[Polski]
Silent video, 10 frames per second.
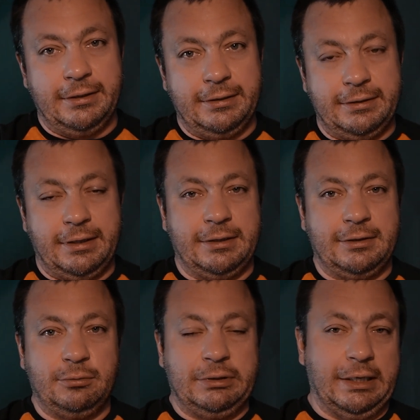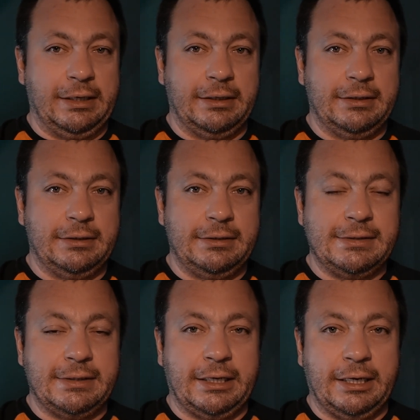e, na Twitterach,
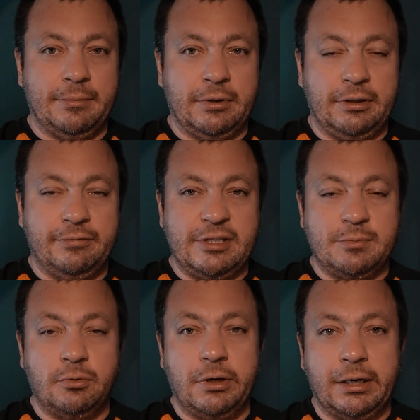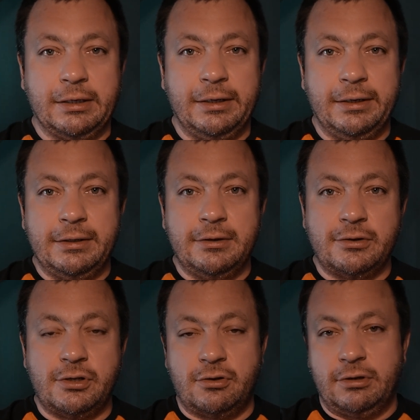Instagramach i Facebookach.
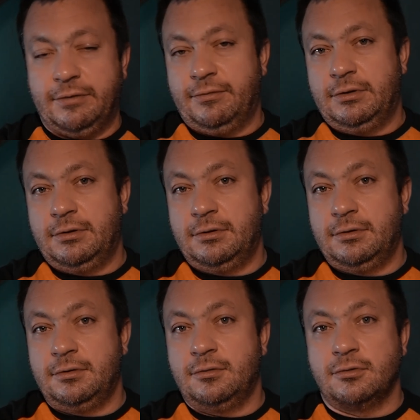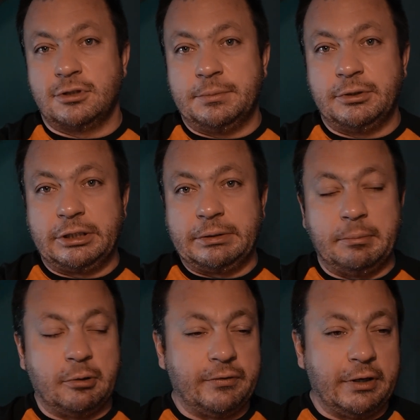Ostatnio nawet, e, to trzeba się chyba
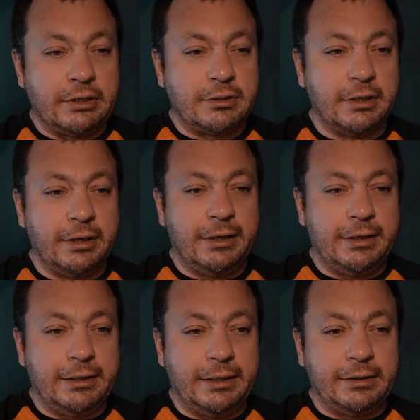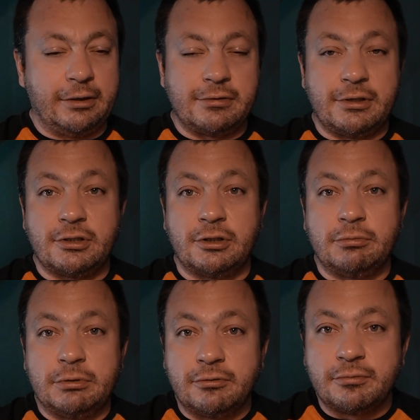pochwalić, jednego z naszych
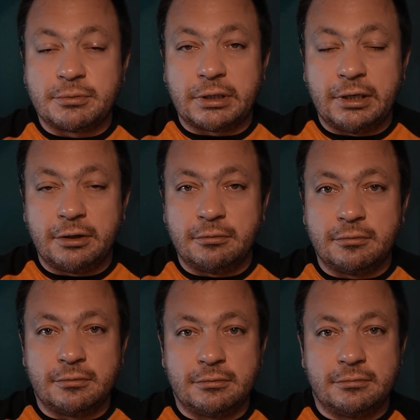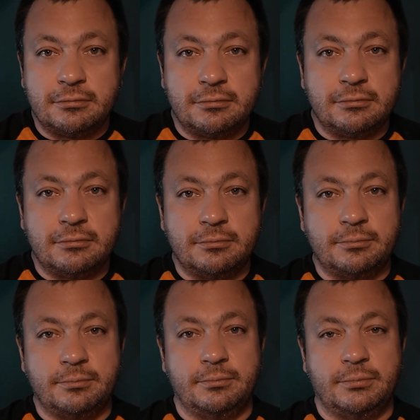tweetów przekleił yy,
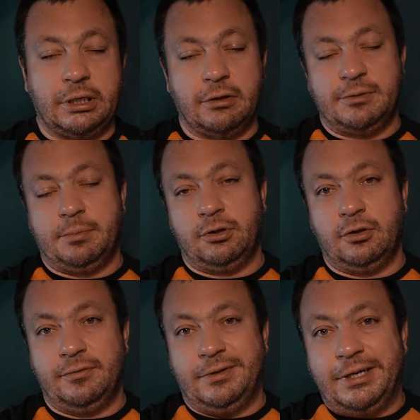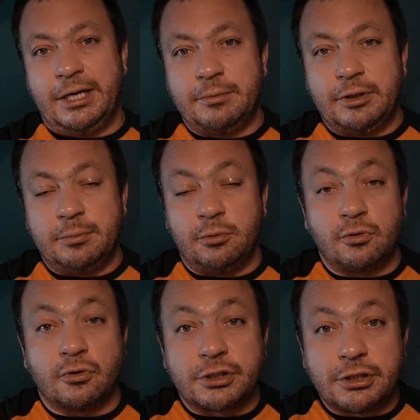przegląd sportowy, a jakby nie było
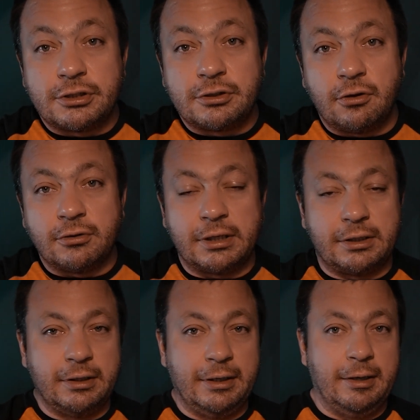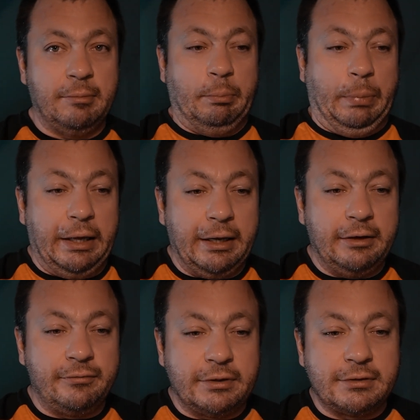to część
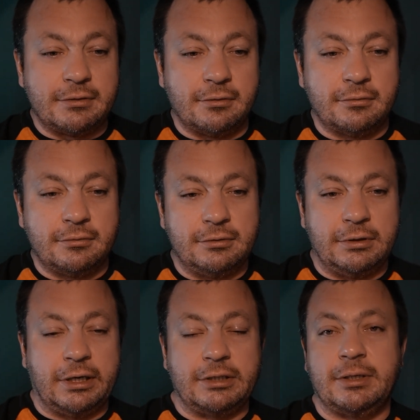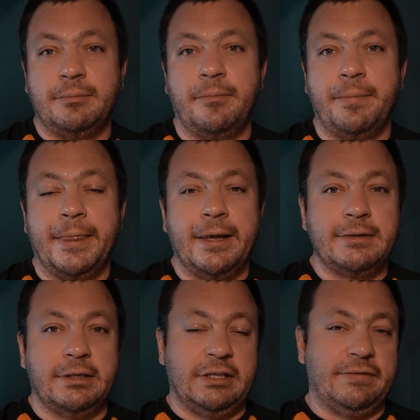Onet.pl, więc no, jakaś tam
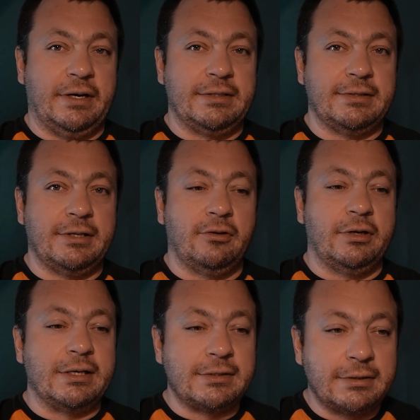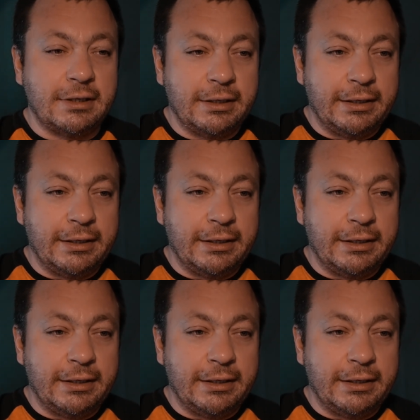satysfakcja z tego jest.